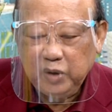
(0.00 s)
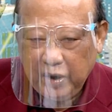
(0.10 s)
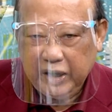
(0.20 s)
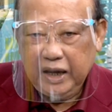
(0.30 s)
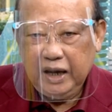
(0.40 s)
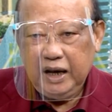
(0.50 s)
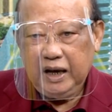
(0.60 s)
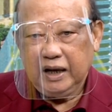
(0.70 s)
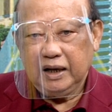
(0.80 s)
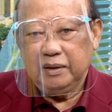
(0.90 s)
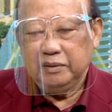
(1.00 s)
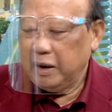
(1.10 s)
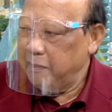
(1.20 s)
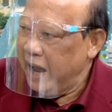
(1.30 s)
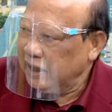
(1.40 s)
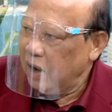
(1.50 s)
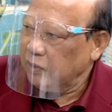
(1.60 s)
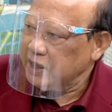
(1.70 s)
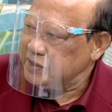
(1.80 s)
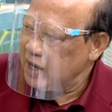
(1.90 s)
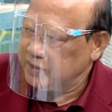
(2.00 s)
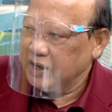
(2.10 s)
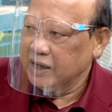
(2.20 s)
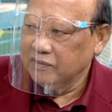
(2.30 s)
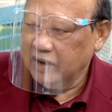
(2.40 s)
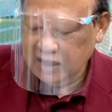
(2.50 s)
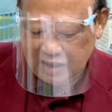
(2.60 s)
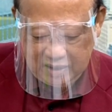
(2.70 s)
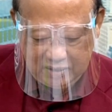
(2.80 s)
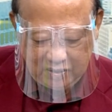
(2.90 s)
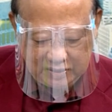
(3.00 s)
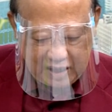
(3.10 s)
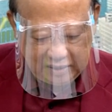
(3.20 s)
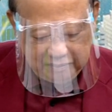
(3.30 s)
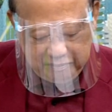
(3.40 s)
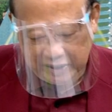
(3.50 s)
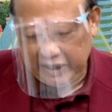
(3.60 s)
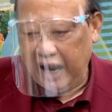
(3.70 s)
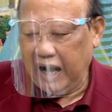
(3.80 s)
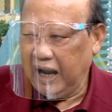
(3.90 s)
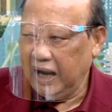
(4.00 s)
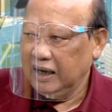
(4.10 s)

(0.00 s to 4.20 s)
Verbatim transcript: ตอนนี้ในบ้านเราเนี่ยชัดเจนว่านอกจากปัญหา